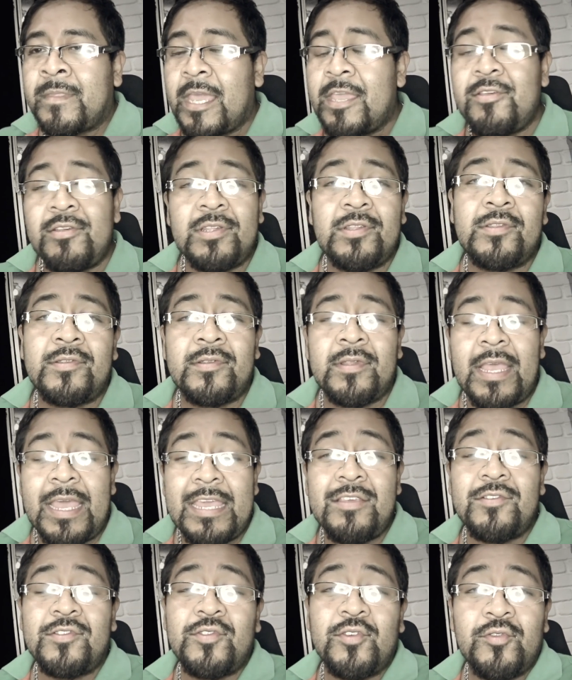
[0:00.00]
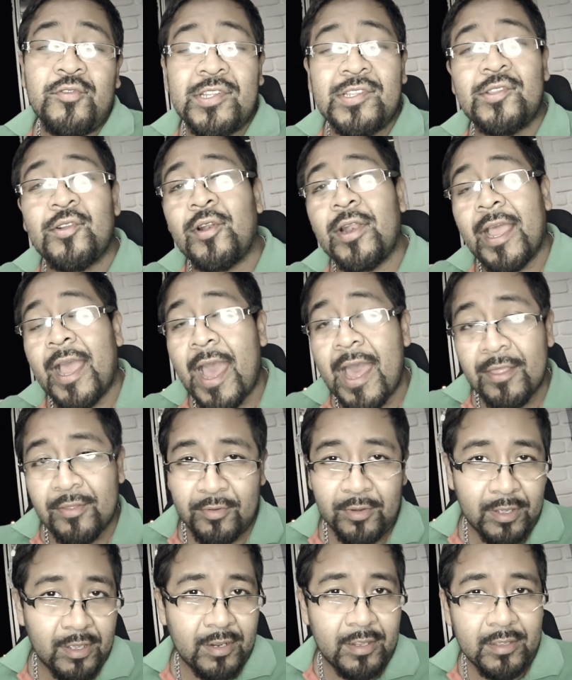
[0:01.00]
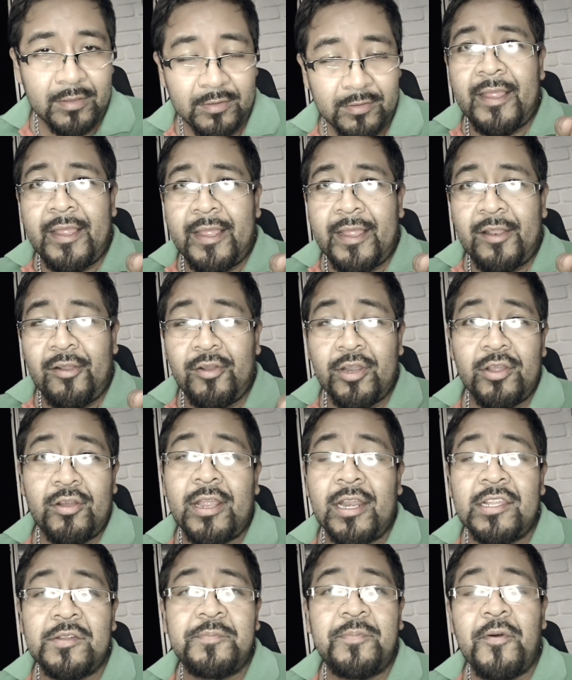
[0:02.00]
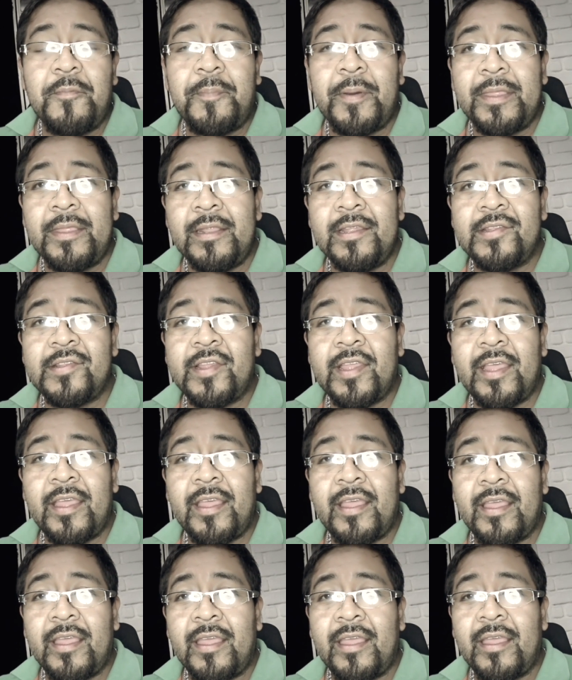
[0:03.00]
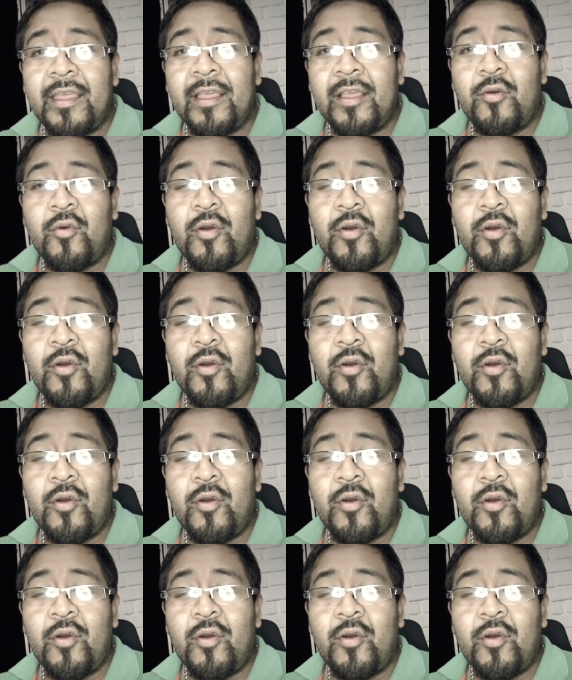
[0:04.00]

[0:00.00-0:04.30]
ellos, ellos son nuestro legado, Lo único que les puedo pedir es que eh, eh,